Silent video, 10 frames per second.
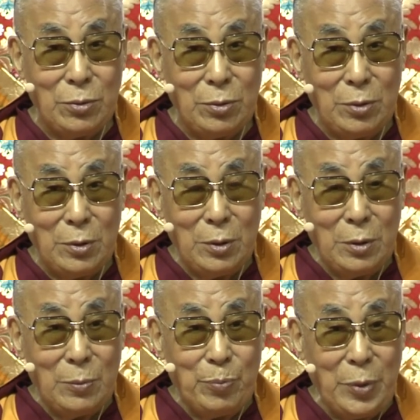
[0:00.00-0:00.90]
施
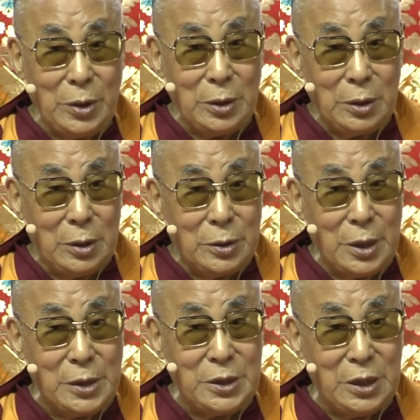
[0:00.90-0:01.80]
设处不存
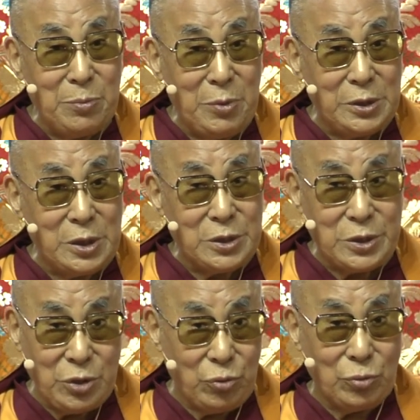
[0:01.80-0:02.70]
在的话，施
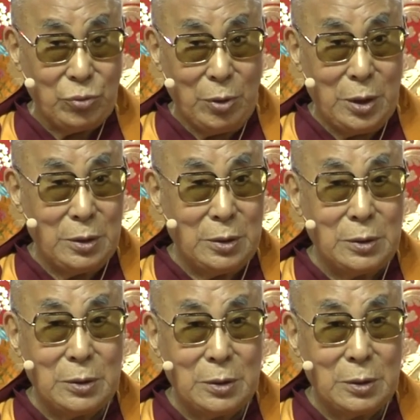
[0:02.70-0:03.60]
设法也不会
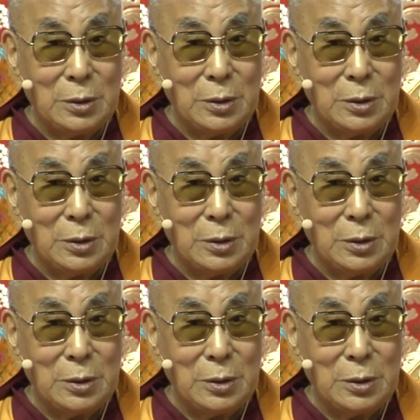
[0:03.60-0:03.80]
有了。